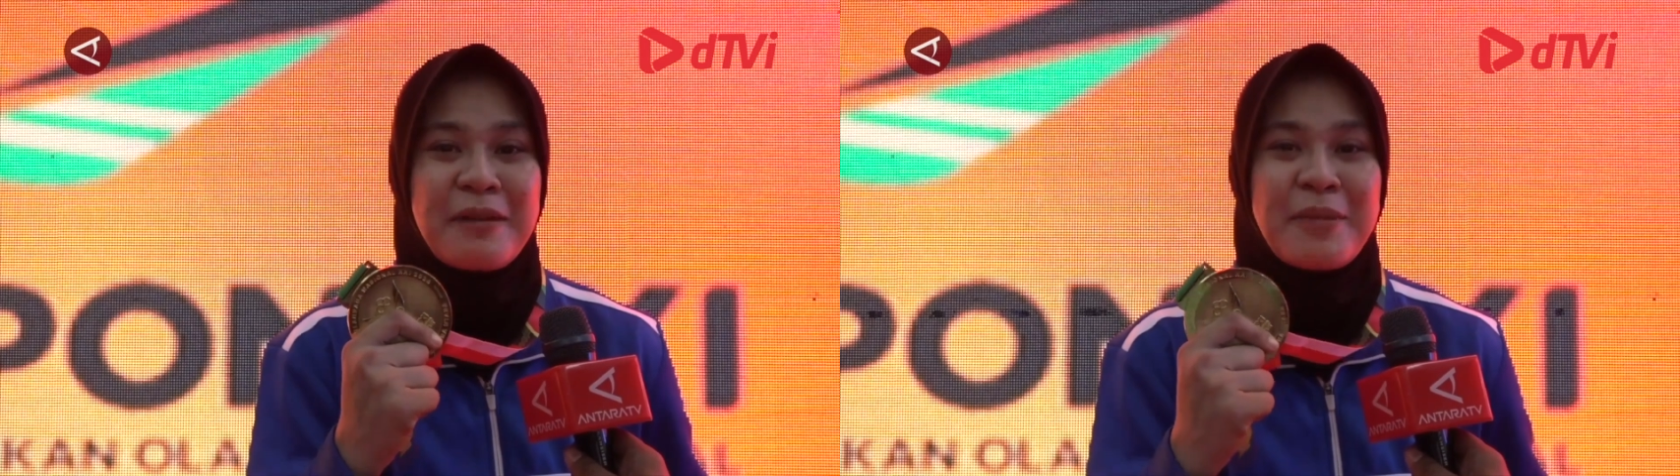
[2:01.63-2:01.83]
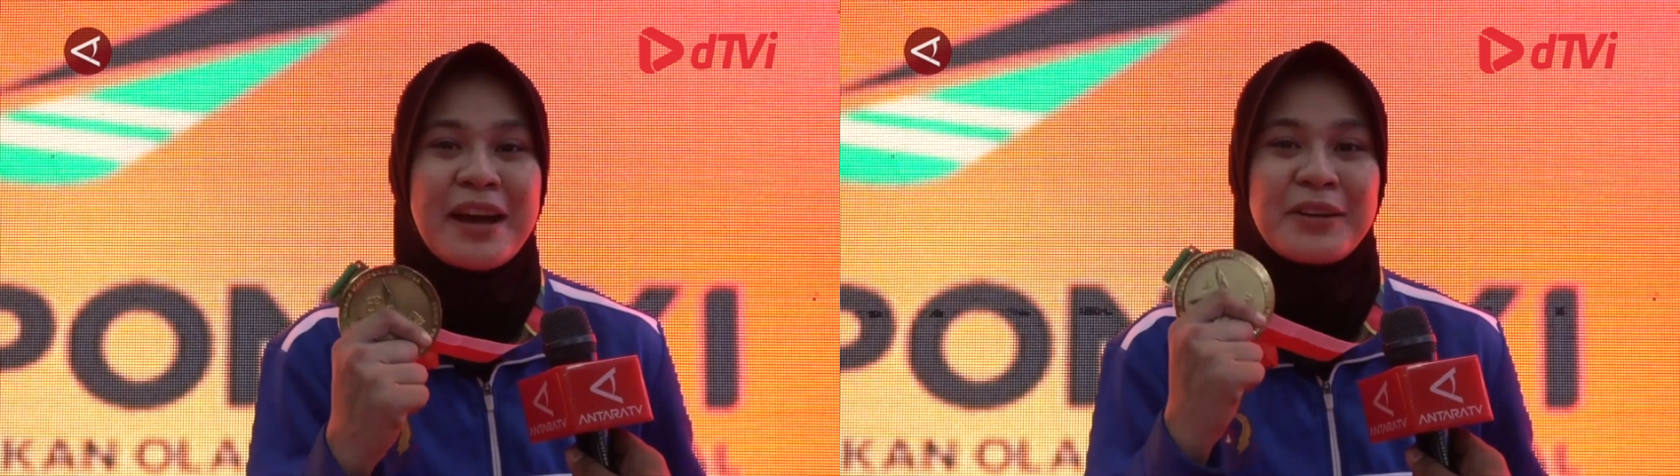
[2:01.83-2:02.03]

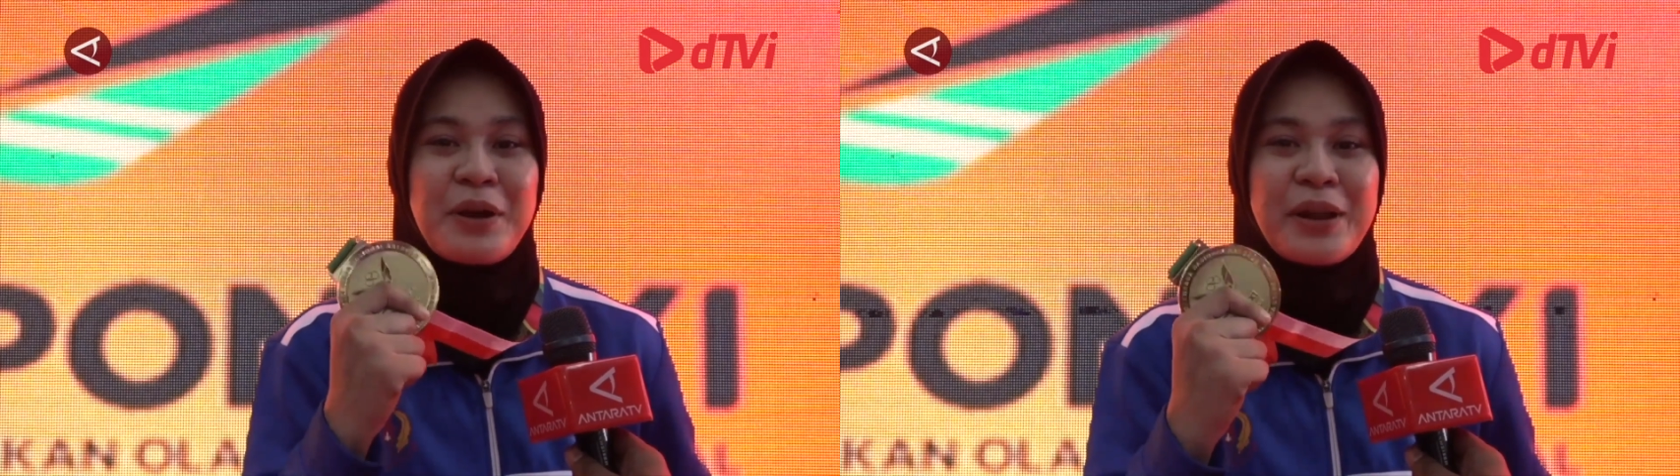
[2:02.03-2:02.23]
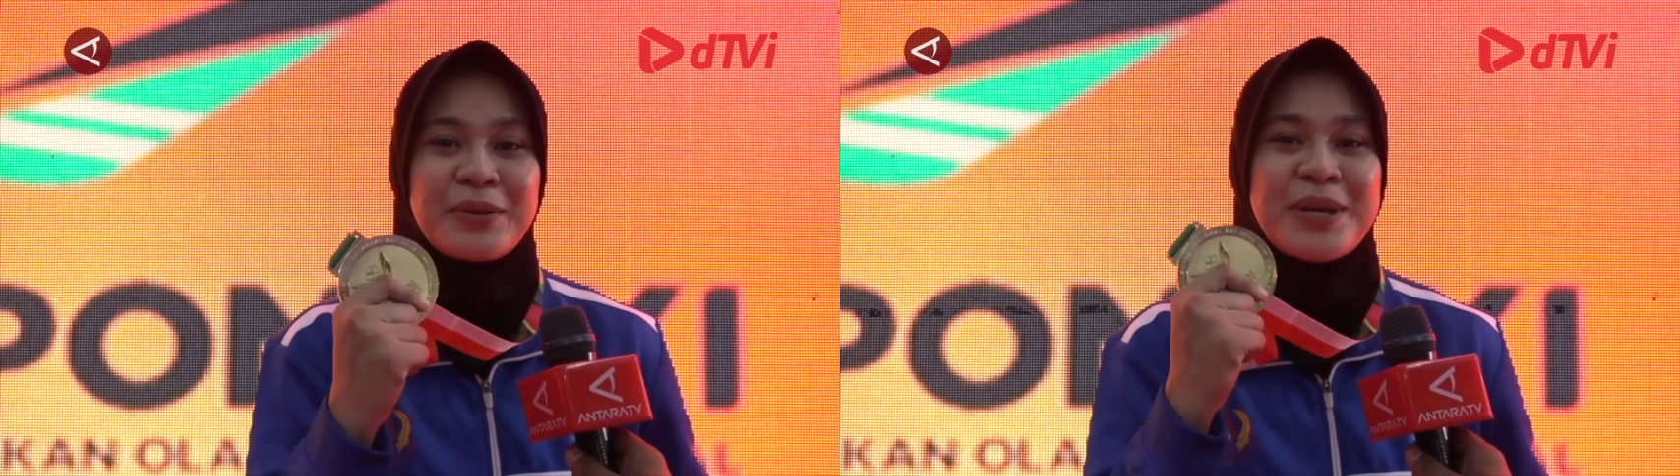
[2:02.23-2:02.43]
nama kedua
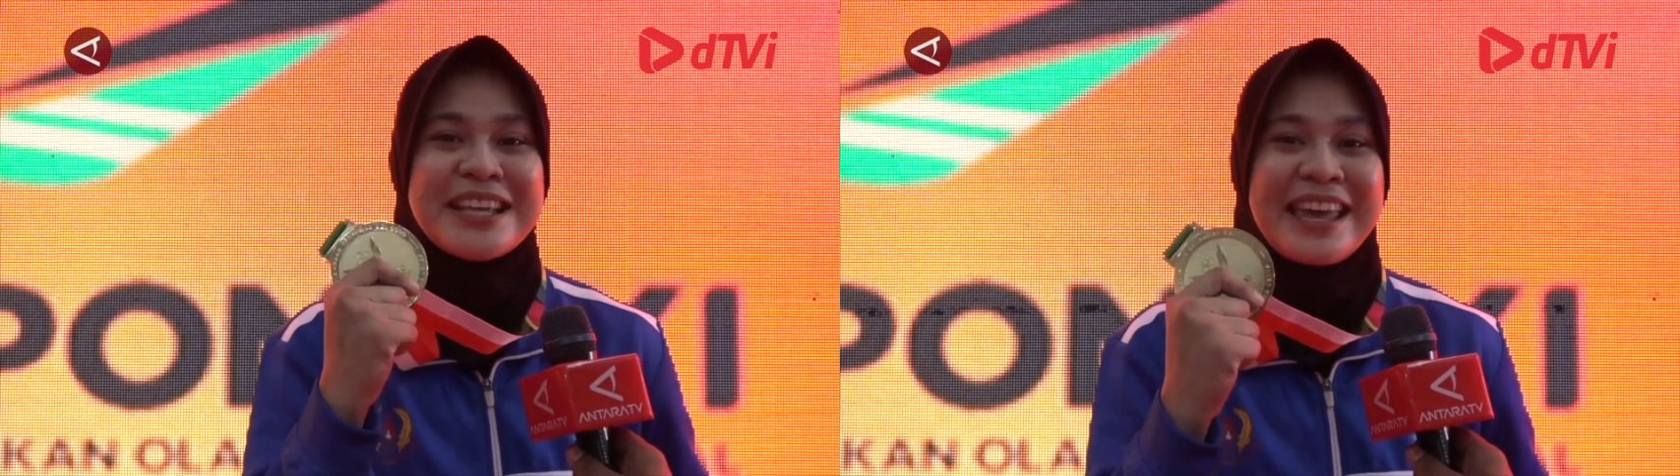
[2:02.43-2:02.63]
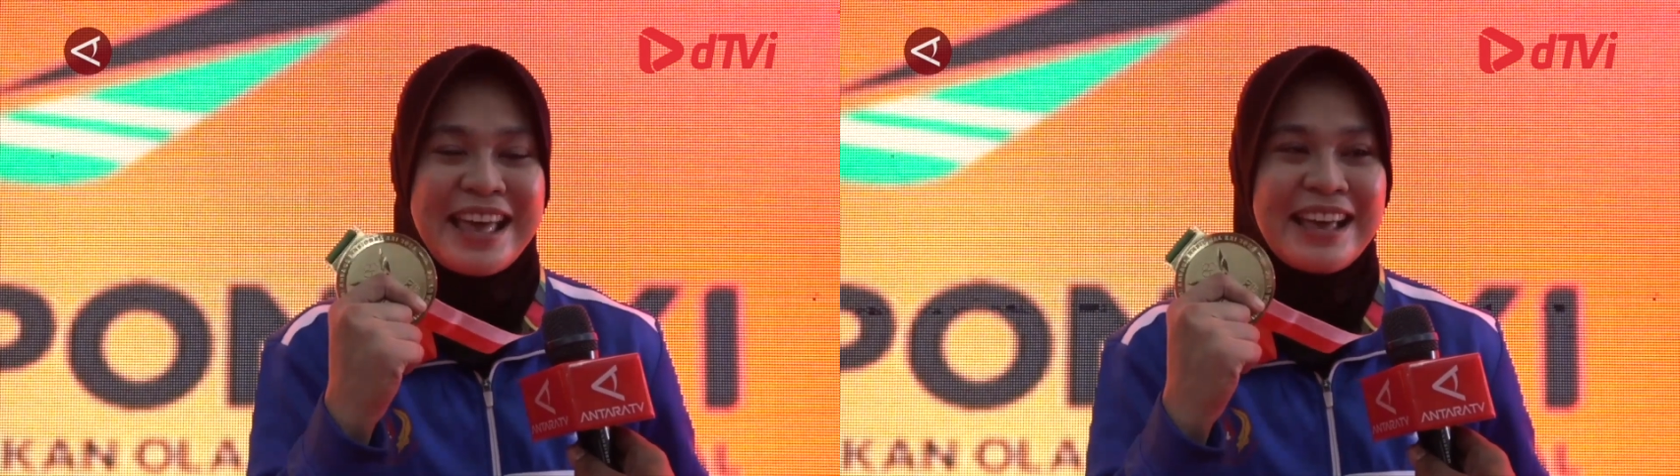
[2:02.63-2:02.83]
orang tua
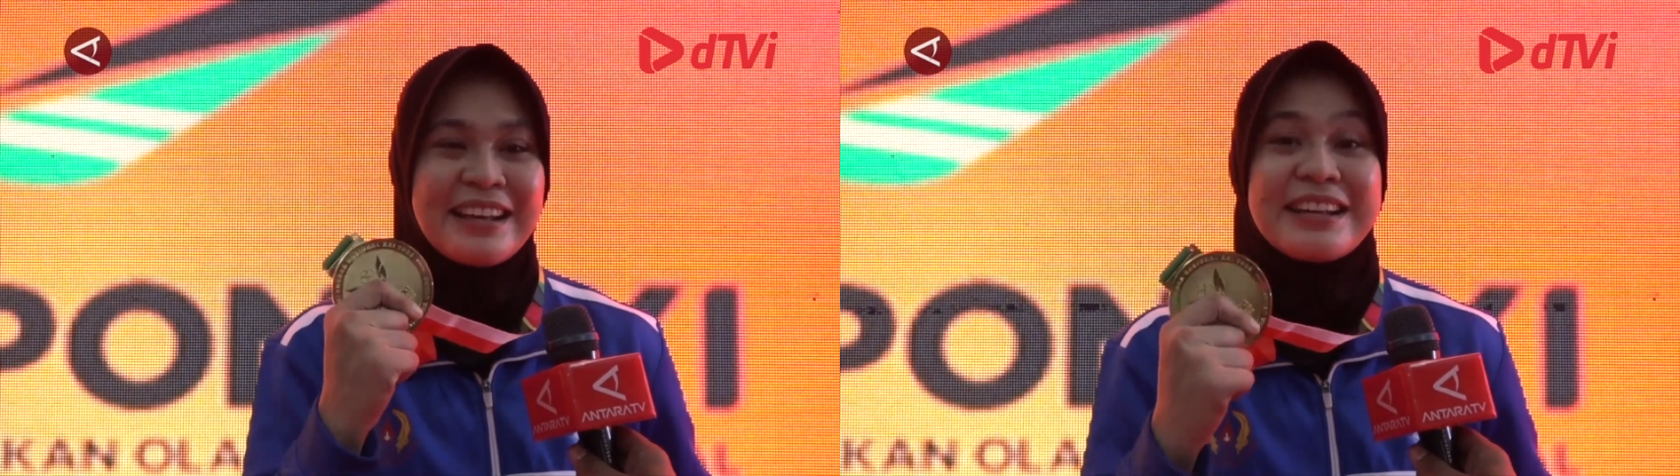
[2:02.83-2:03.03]
saya